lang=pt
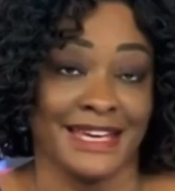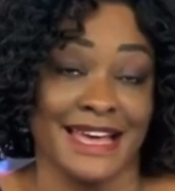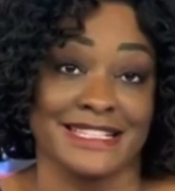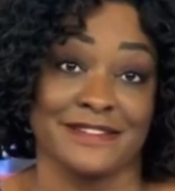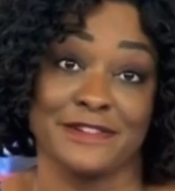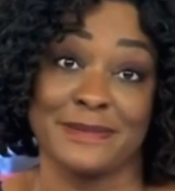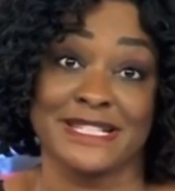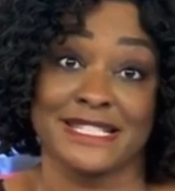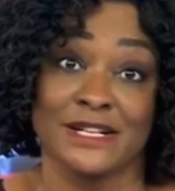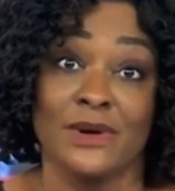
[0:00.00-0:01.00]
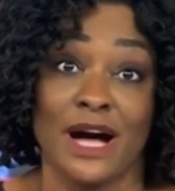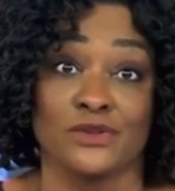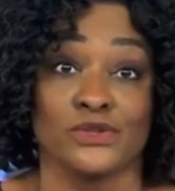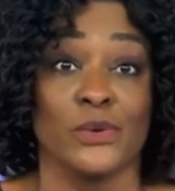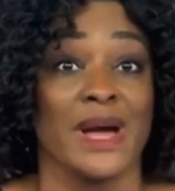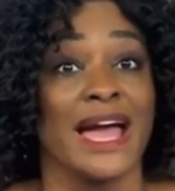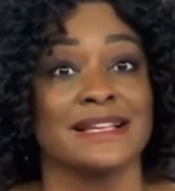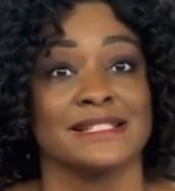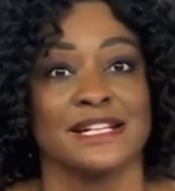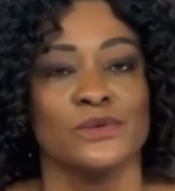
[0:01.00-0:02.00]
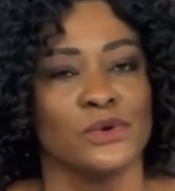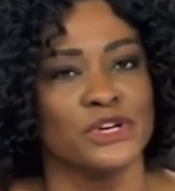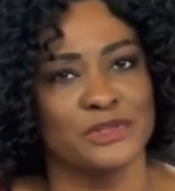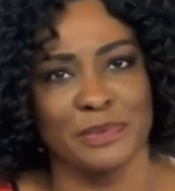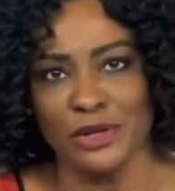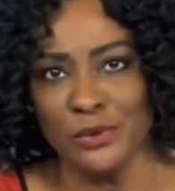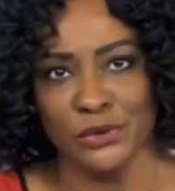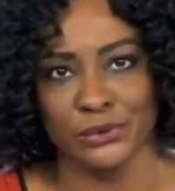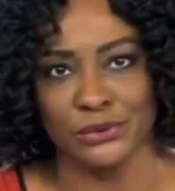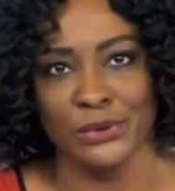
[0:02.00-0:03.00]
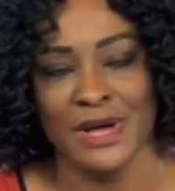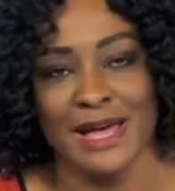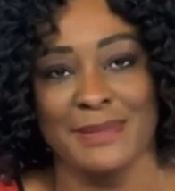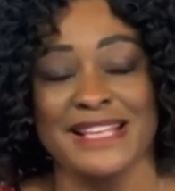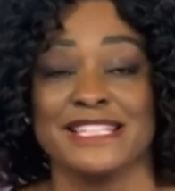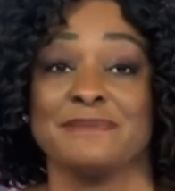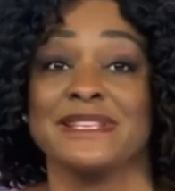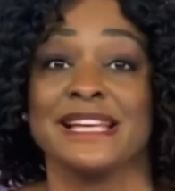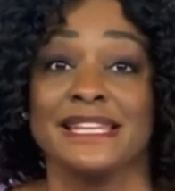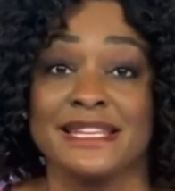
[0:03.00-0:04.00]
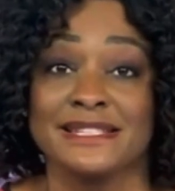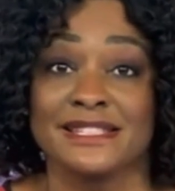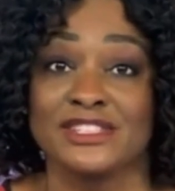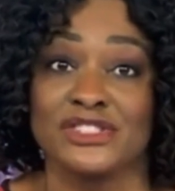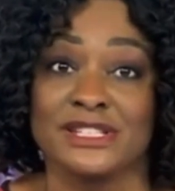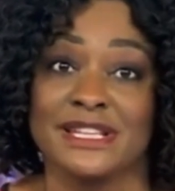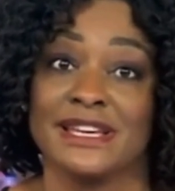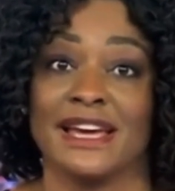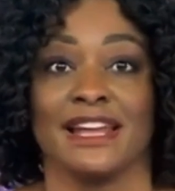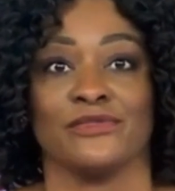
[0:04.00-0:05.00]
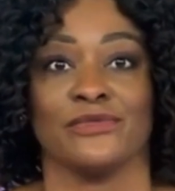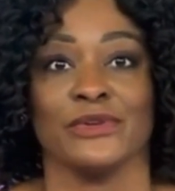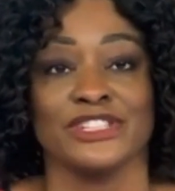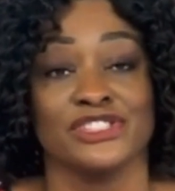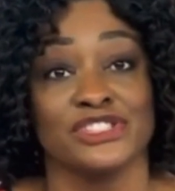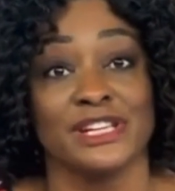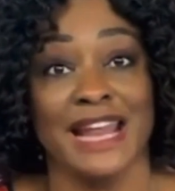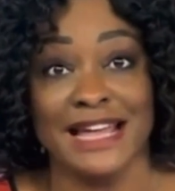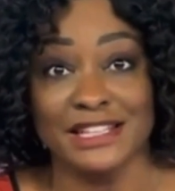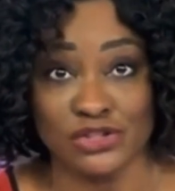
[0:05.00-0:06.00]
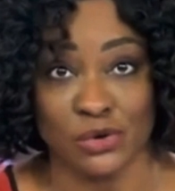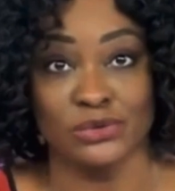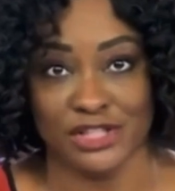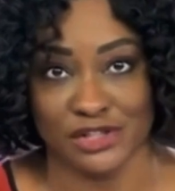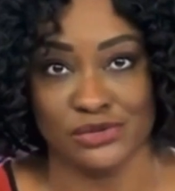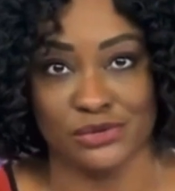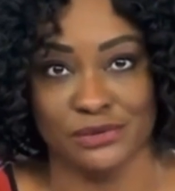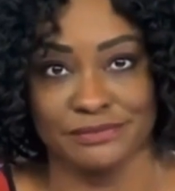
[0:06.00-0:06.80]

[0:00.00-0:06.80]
E essa afirmação causou reação hoje pelo mundo, mas especialistas dizem que ela foi tirada de contexto.